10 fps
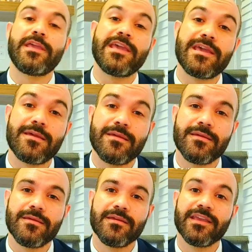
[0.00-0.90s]
e
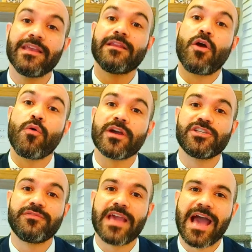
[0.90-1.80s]
em
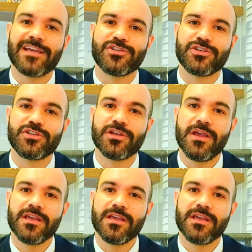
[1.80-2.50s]
longas viagens,